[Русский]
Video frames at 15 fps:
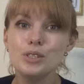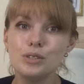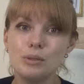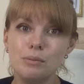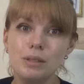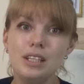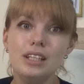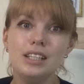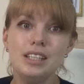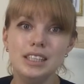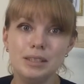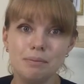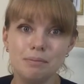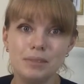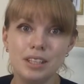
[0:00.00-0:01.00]
что мы
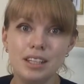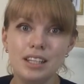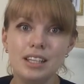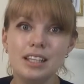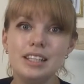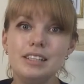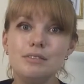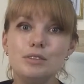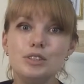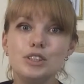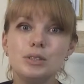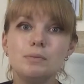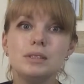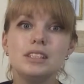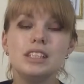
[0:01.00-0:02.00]
едим. Для того,
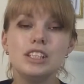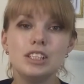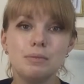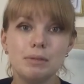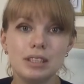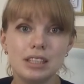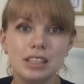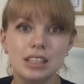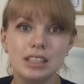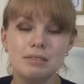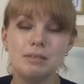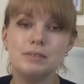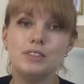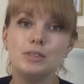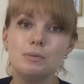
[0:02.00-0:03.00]
чтобы с нашим
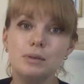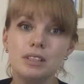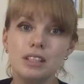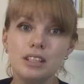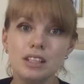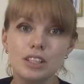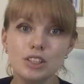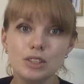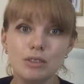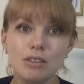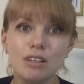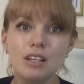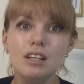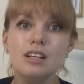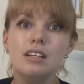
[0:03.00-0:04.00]
организмом все было хорошо,
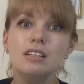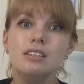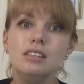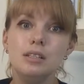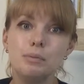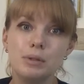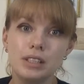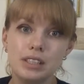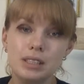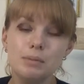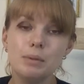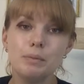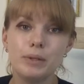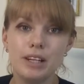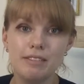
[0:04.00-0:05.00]

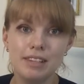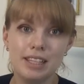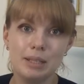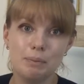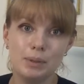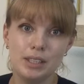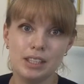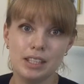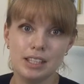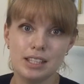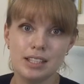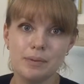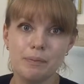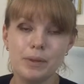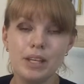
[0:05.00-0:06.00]
необходимо правильно
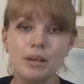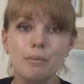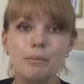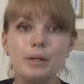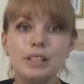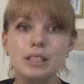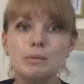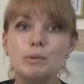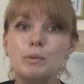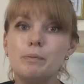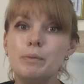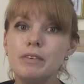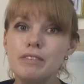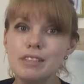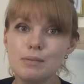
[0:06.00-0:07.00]
питаться. Поэтому
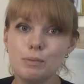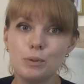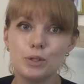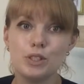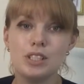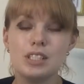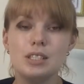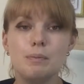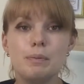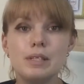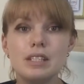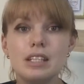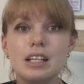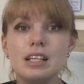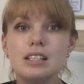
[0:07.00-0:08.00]
по возможности
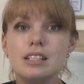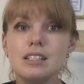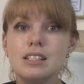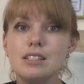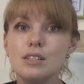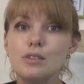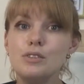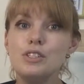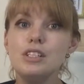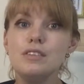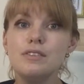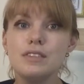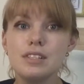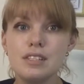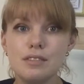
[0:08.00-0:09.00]
постарайтесь исключить
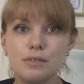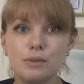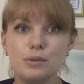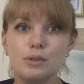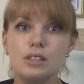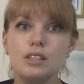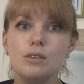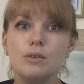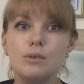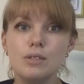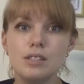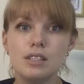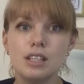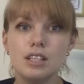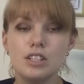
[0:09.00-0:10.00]
фастфуды,
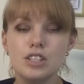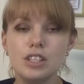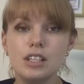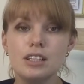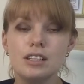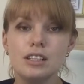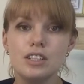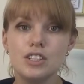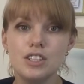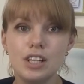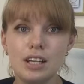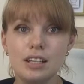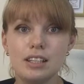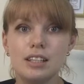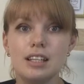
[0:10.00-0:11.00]
острое, жирное,
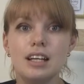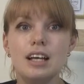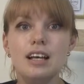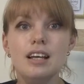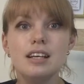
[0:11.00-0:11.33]
жареное,